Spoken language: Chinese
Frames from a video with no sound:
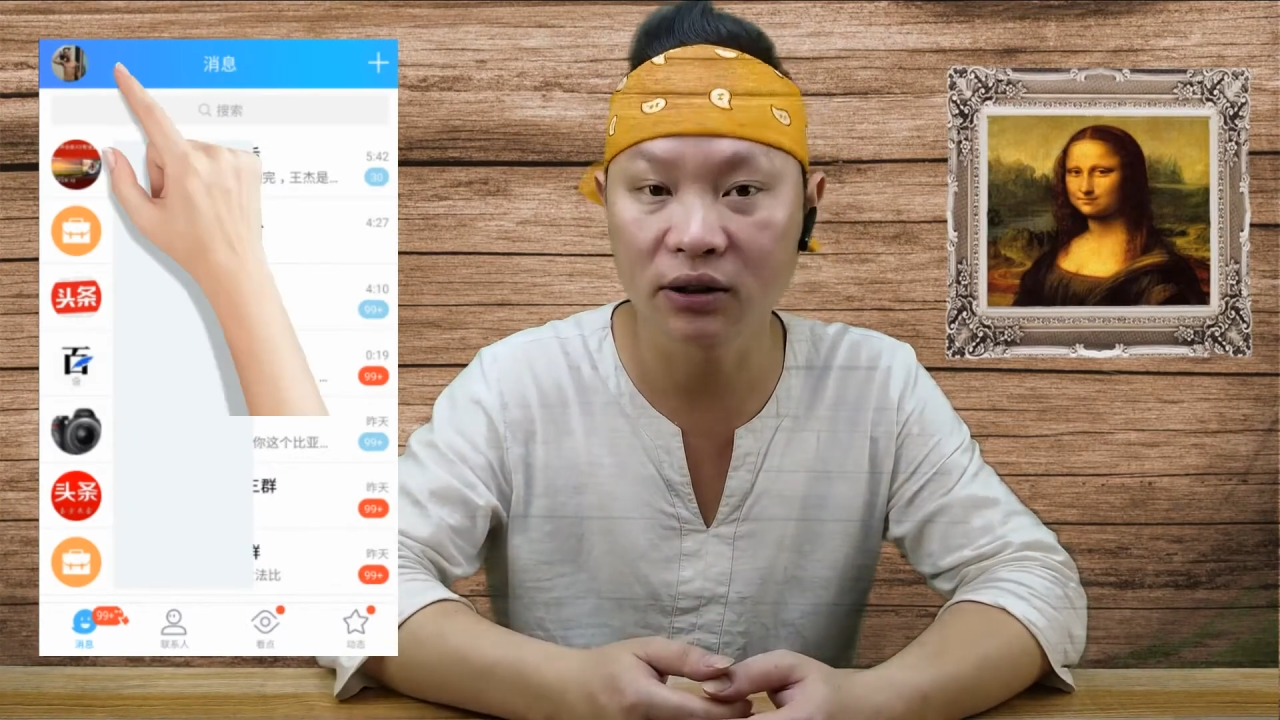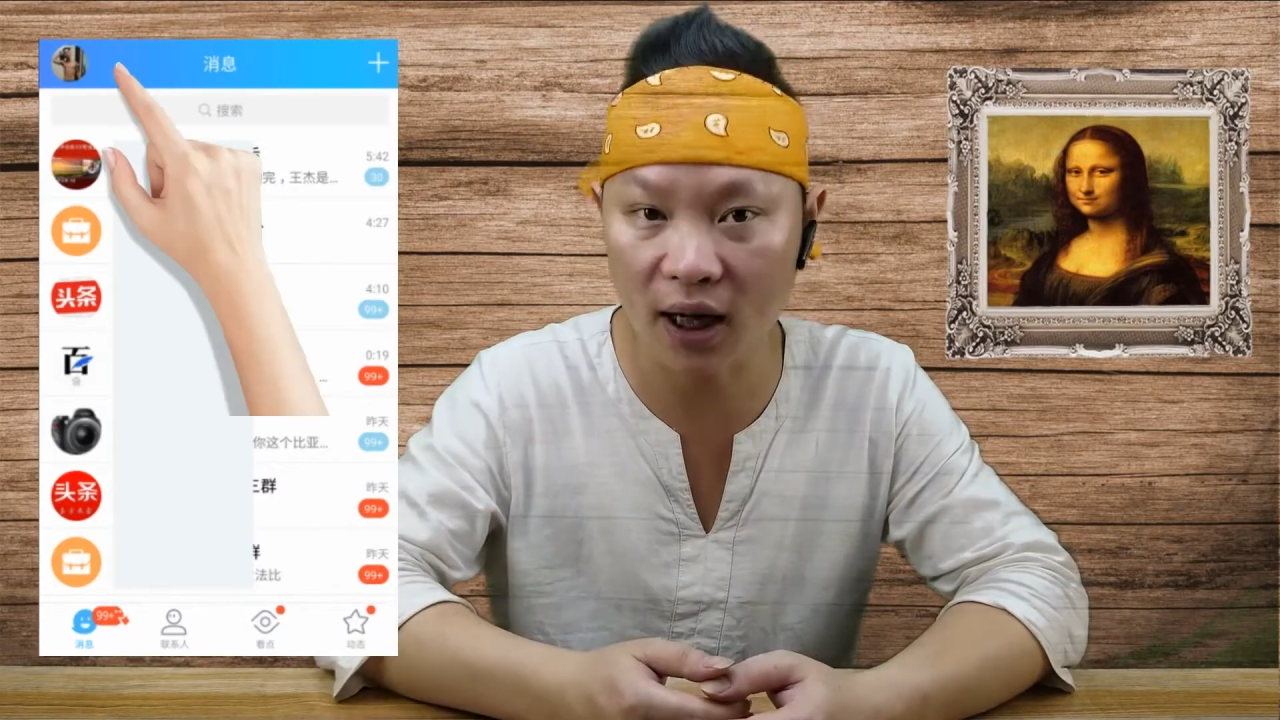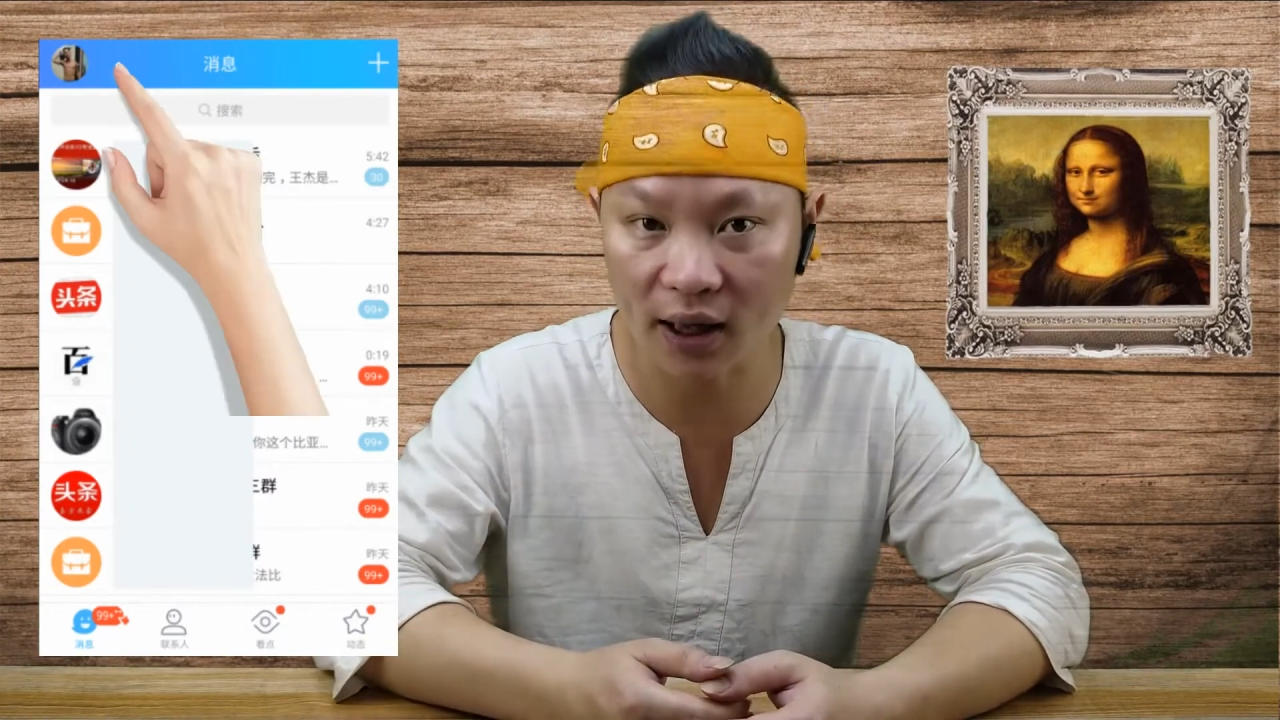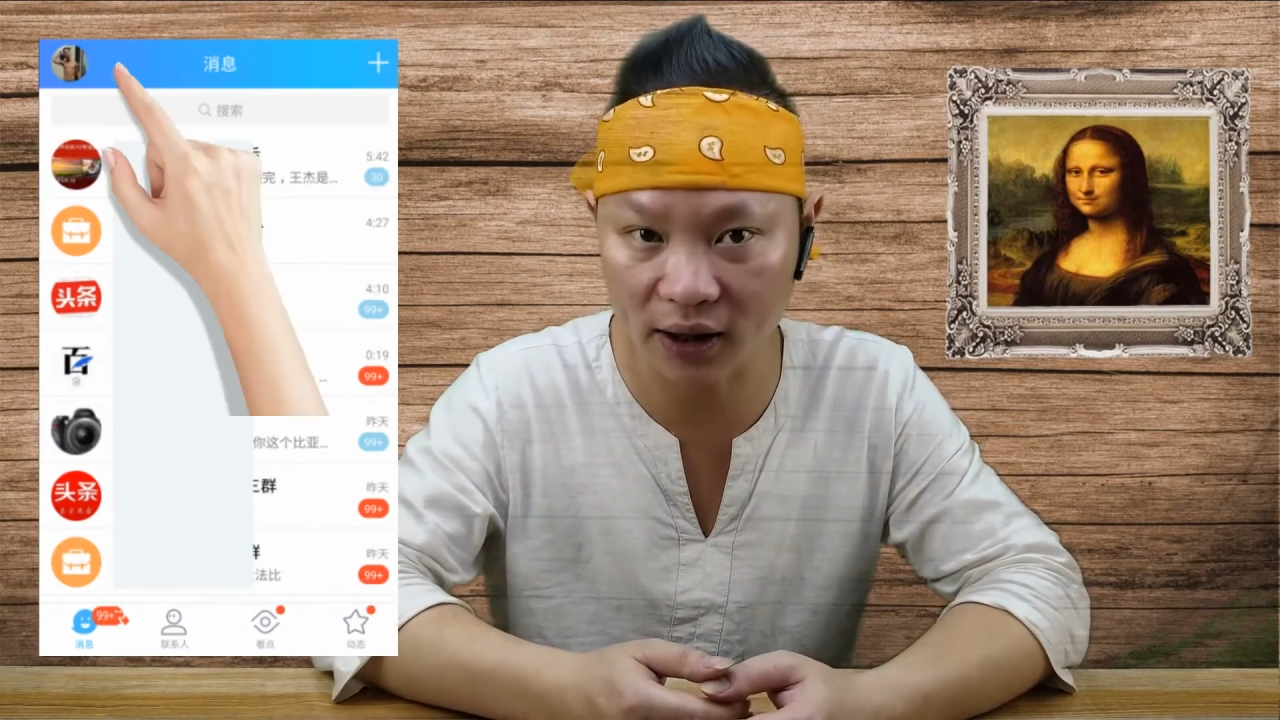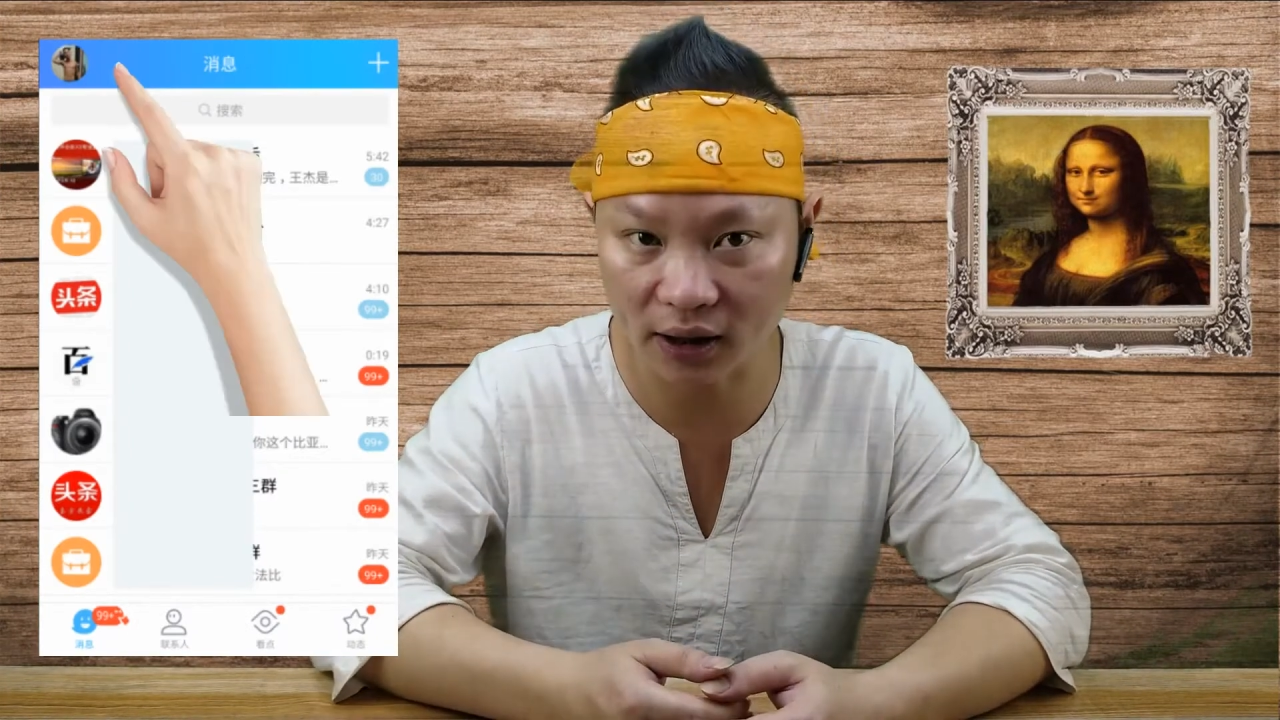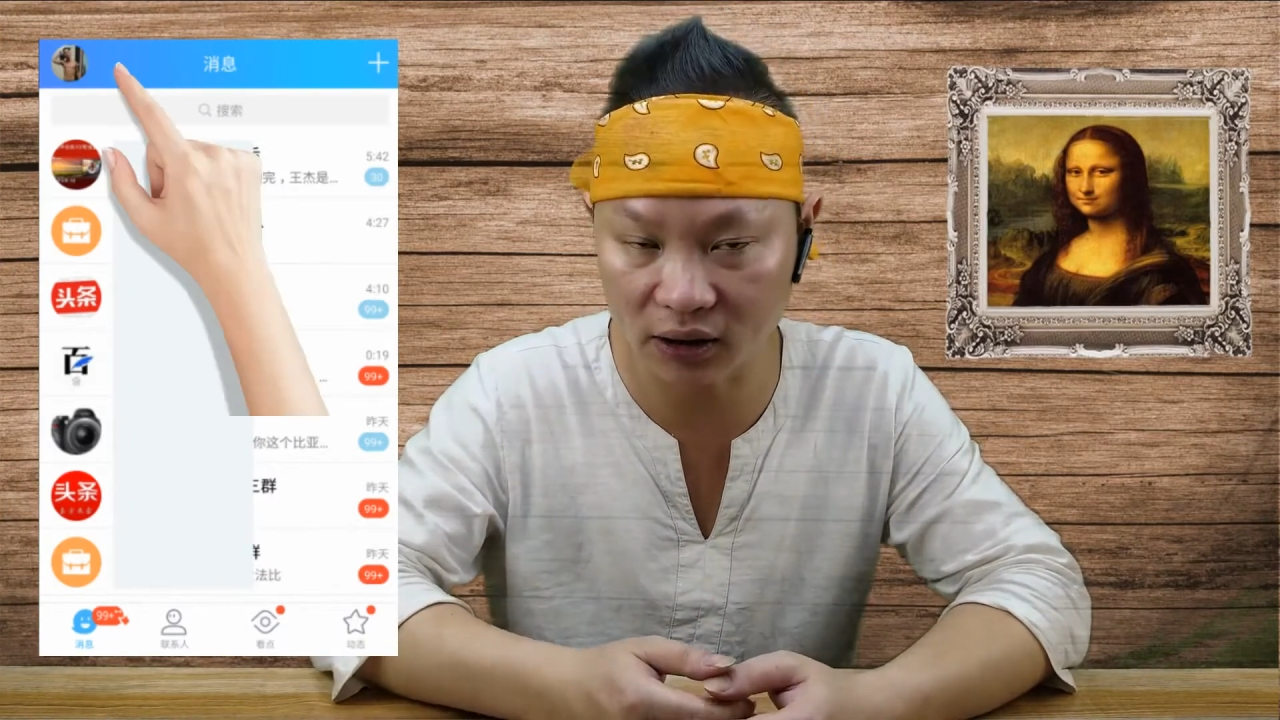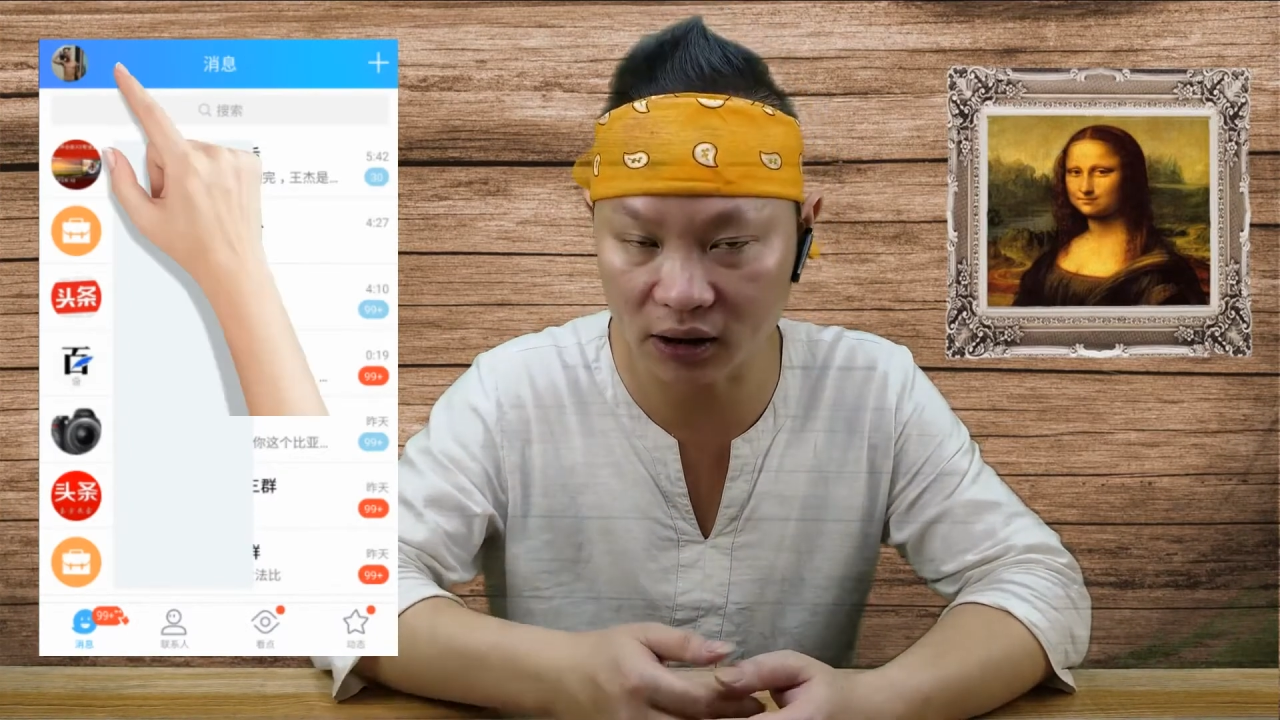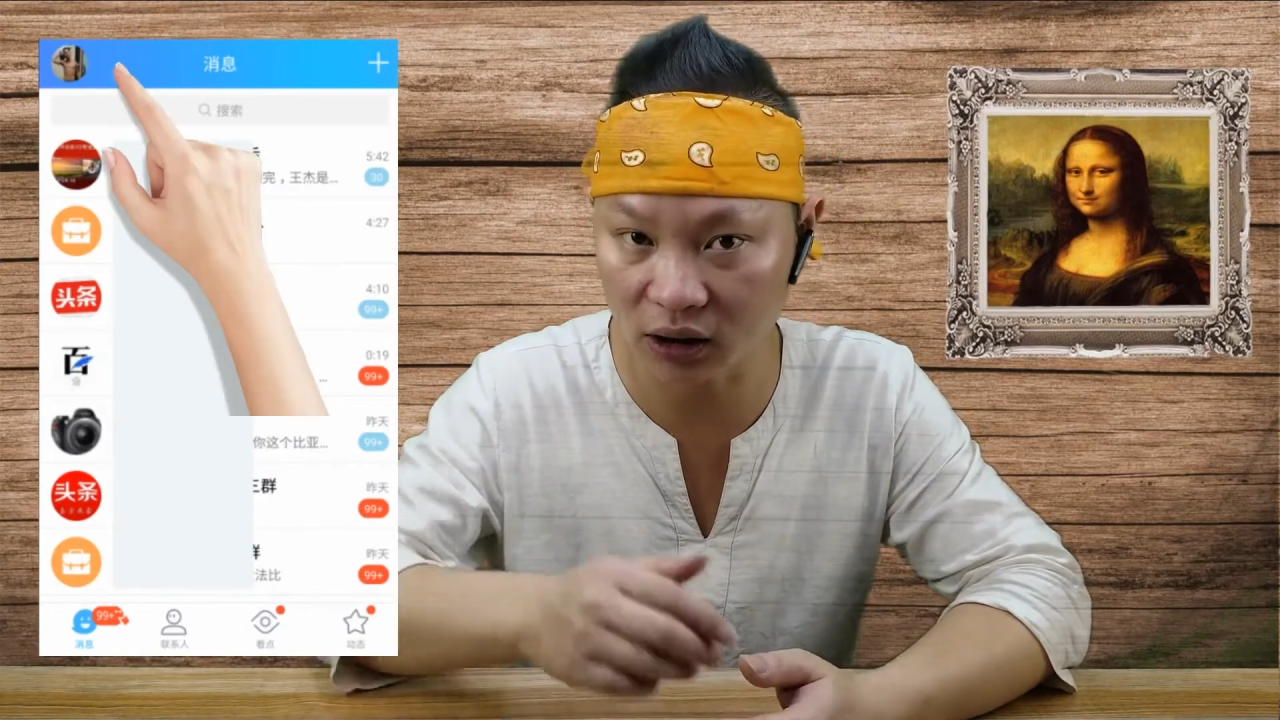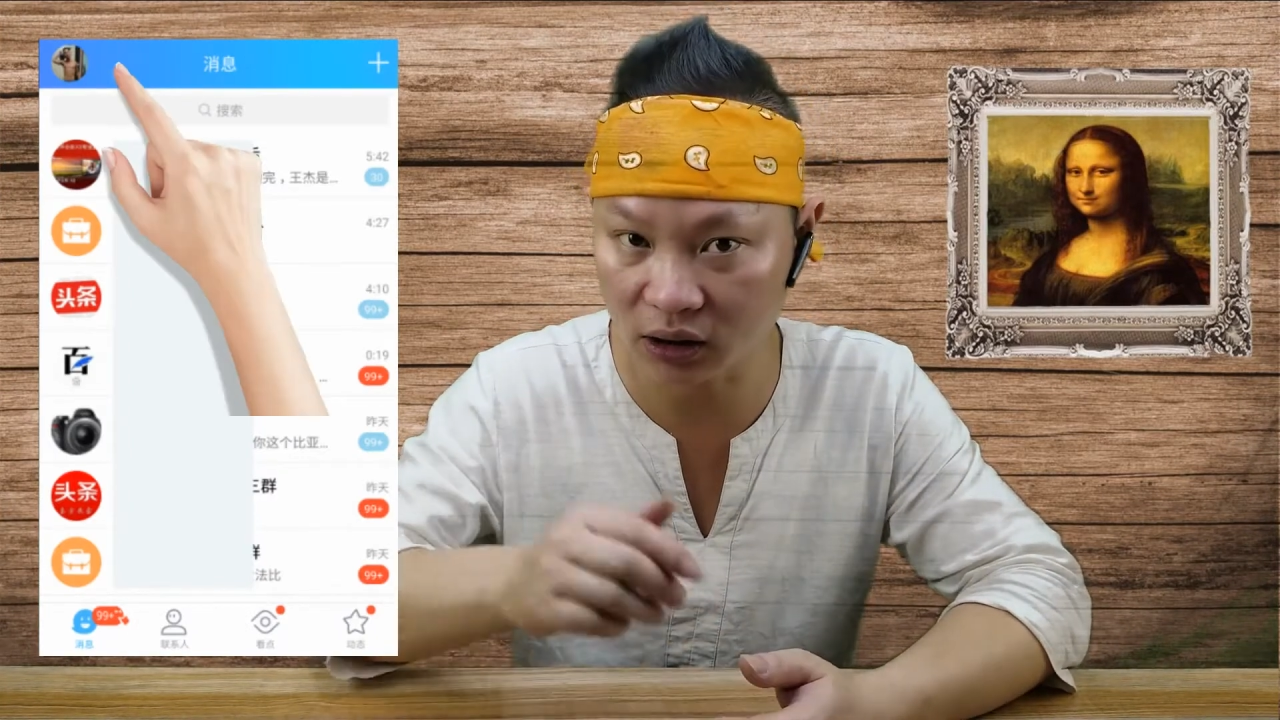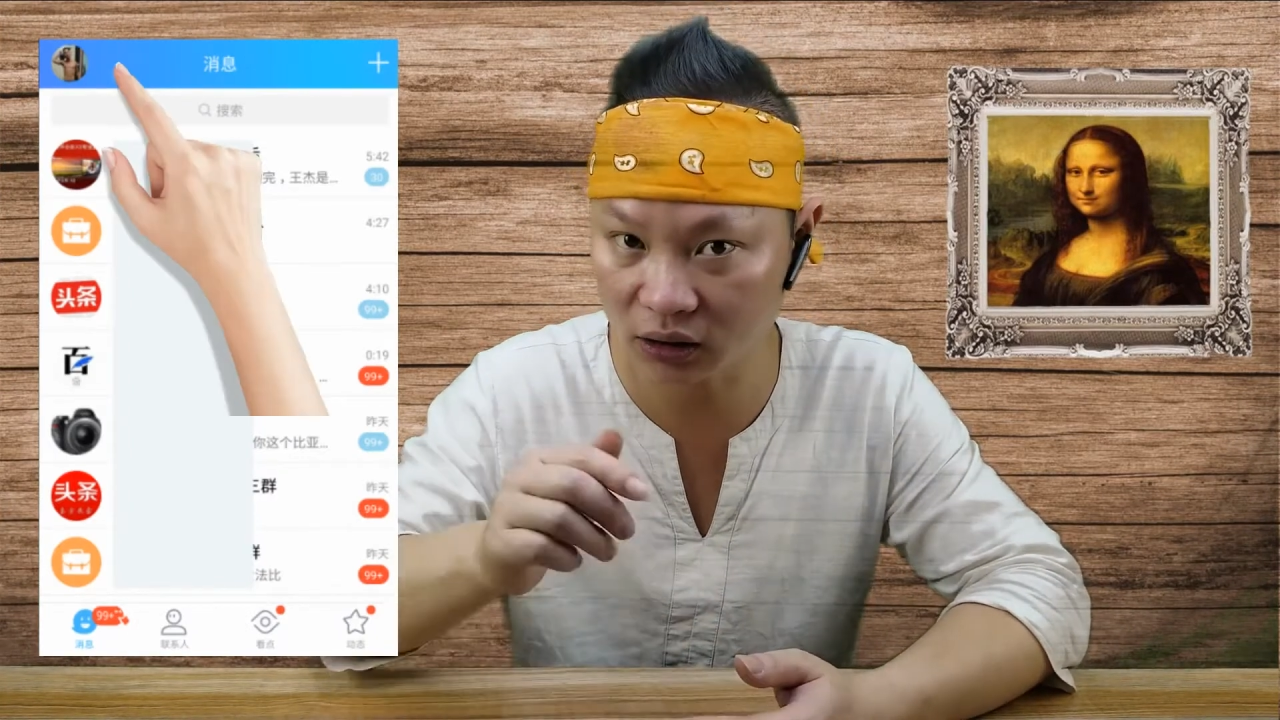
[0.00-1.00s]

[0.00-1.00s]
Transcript: 再点击